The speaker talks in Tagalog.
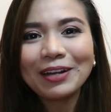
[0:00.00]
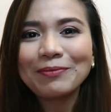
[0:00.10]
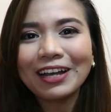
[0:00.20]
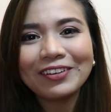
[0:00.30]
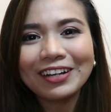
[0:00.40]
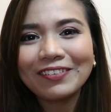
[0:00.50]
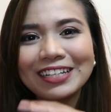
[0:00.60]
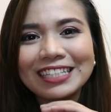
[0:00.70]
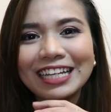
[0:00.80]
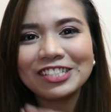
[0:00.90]
kung meron pa kayong
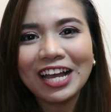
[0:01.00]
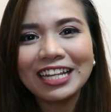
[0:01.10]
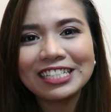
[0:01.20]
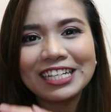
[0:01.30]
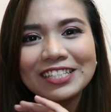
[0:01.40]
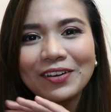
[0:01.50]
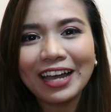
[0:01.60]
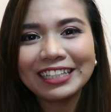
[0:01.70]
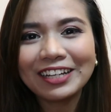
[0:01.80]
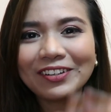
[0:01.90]
request like challenges o
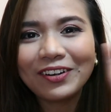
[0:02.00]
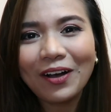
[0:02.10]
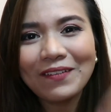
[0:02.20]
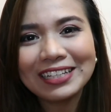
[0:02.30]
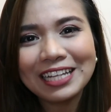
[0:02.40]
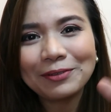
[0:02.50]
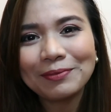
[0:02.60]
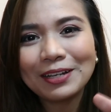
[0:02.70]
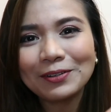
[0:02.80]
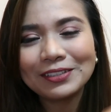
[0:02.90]
kahit ano, comment down
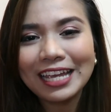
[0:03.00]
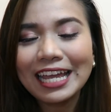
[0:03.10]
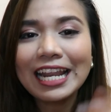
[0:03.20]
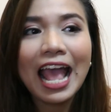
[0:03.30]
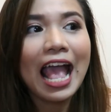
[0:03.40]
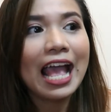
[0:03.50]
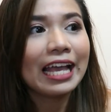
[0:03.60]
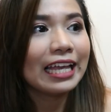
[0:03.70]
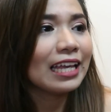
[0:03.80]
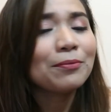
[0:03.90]
below din.
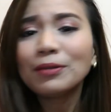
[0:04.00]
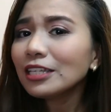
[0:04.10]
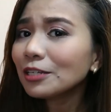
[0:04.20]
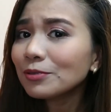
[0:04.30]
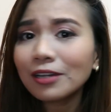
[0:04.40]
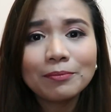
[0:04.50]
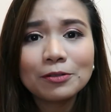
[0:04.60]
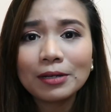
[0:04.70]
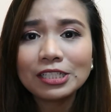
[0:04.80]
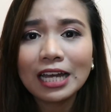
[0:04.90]
And please subscribe
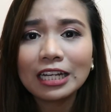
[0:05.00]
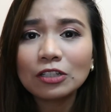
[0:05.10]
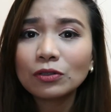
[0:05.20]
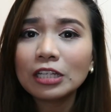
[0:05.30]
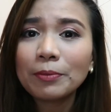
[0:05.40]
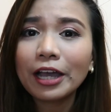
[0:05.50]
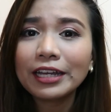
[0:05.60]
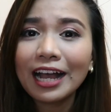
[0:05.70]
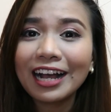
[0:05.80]
to my channel kung di pa kayo